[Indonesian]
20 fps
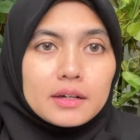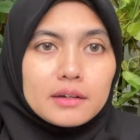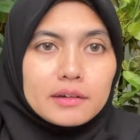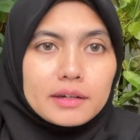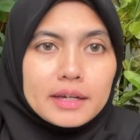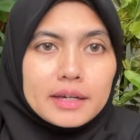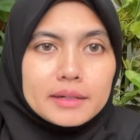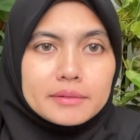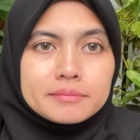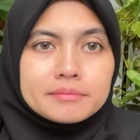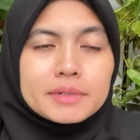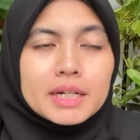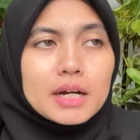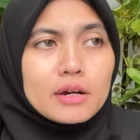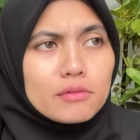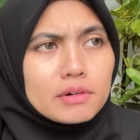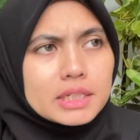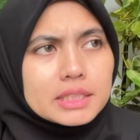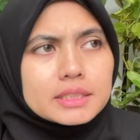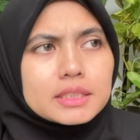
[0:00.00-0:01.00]
okay,
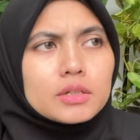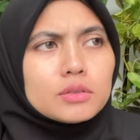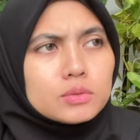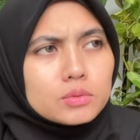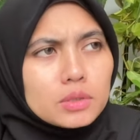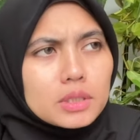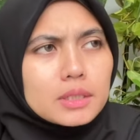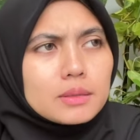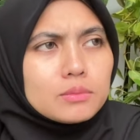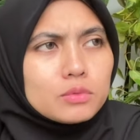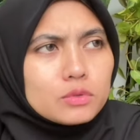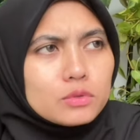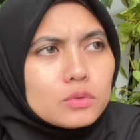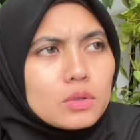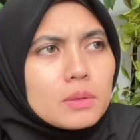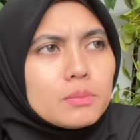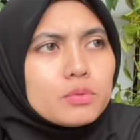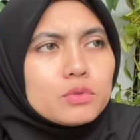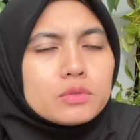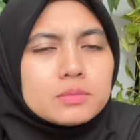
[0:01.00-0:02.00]
mengawali tahun
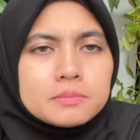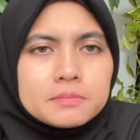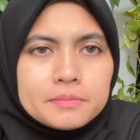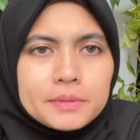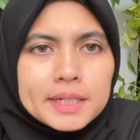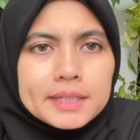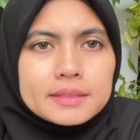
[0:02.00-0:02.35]
2024. Tunggu,